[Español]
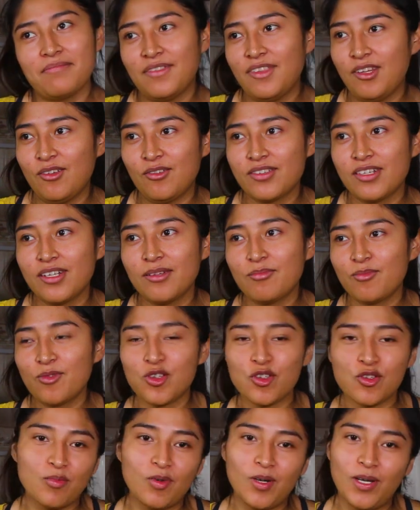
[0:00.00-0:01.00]
no sé,
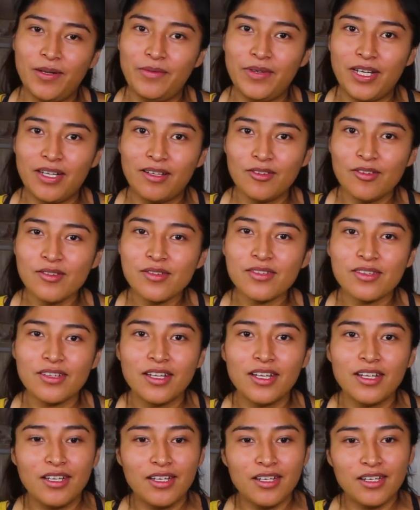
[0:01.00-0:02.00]
muchos bolivianos,
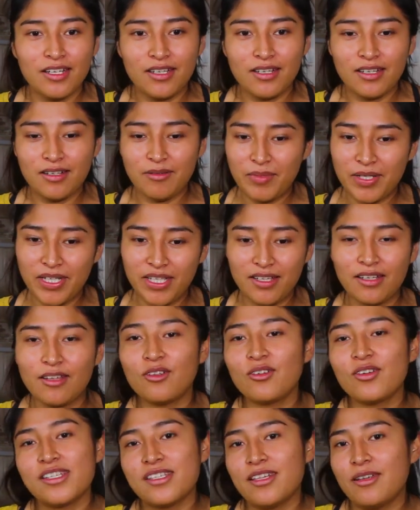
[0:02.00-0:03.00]

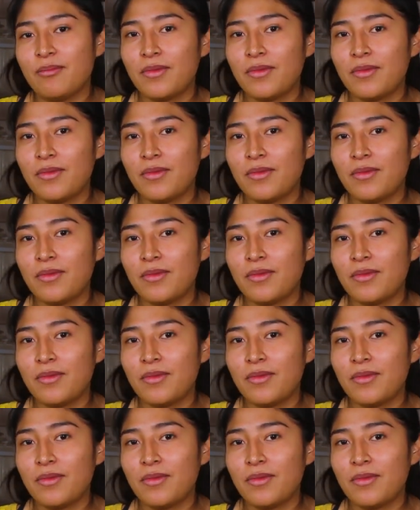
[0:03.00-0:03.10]
emprendedores